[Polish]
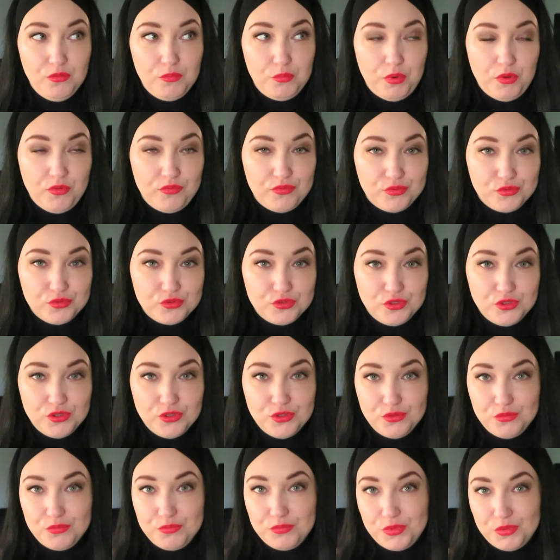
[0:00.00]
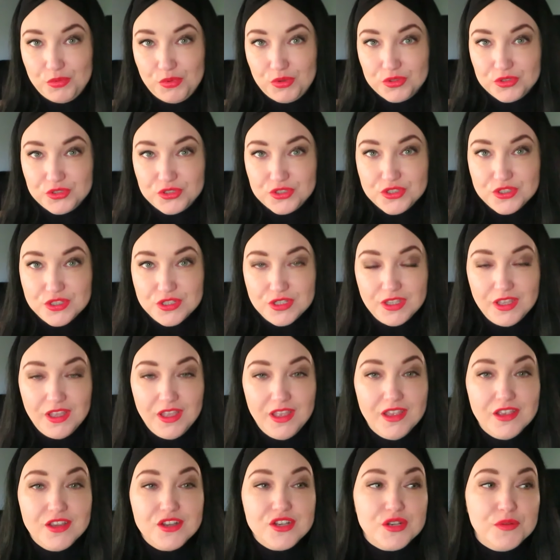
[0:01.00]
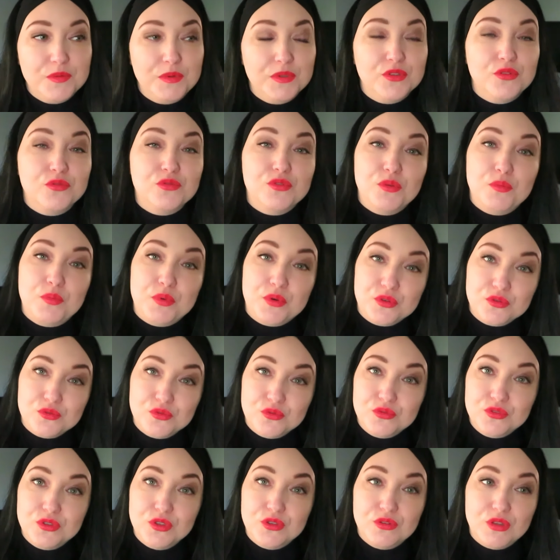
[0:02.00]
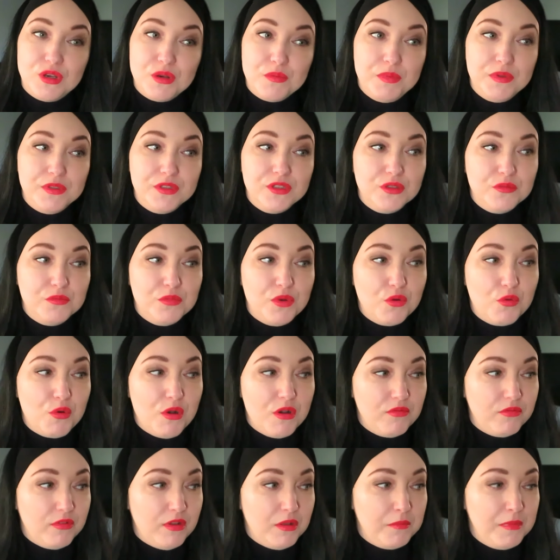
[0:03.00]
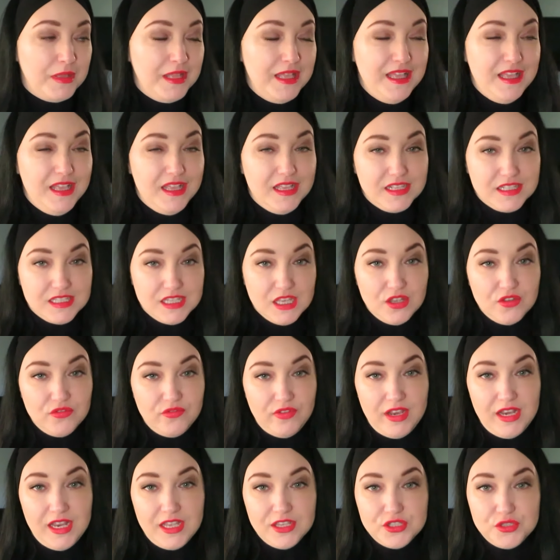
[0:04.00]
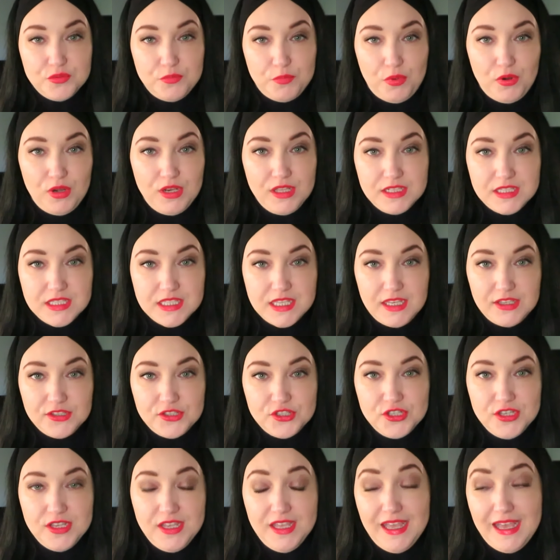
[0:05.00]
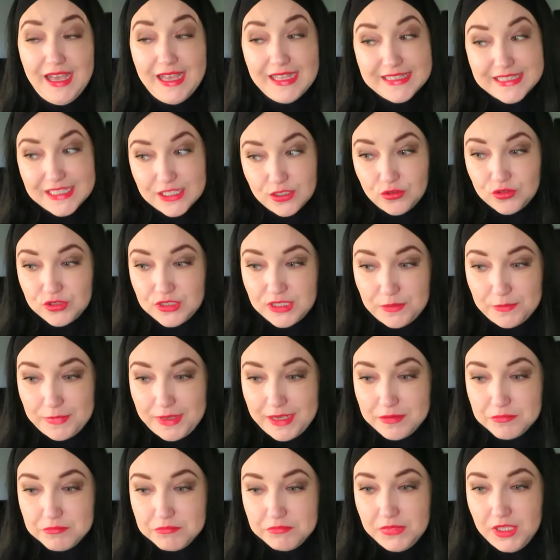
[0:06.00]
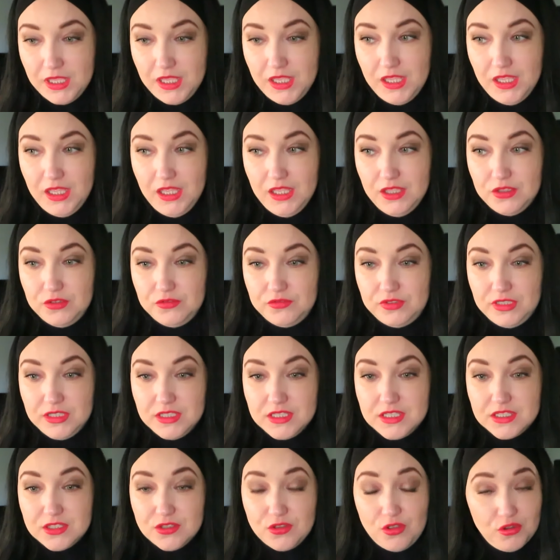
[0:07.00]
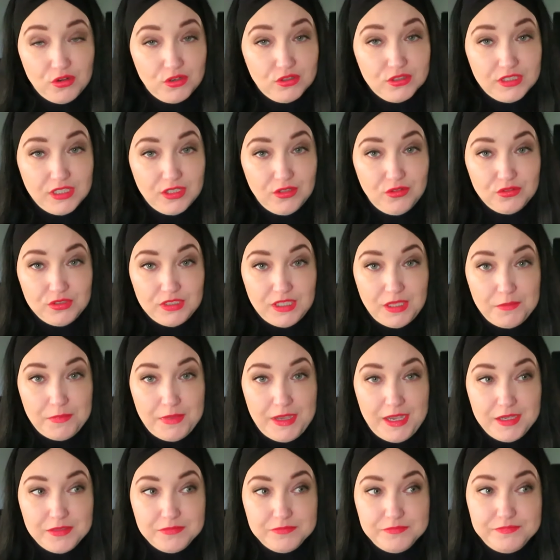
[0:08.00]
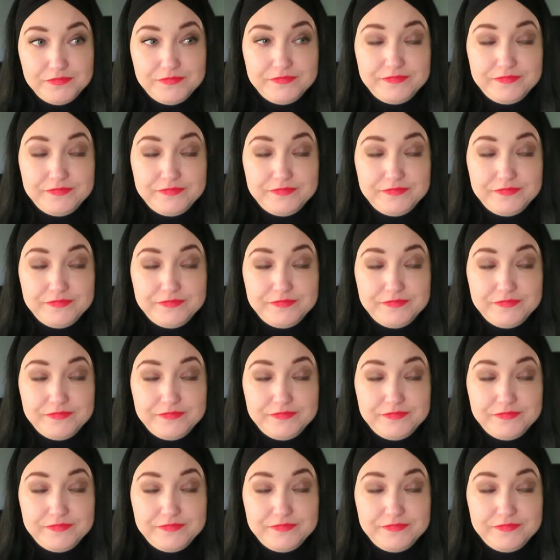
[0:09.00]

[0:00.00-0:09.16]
powrót miłości, że będą to produkty, które będę mogła Wam zachwalać, polecać, a tego nie ma. Więc skoro tego nie ma,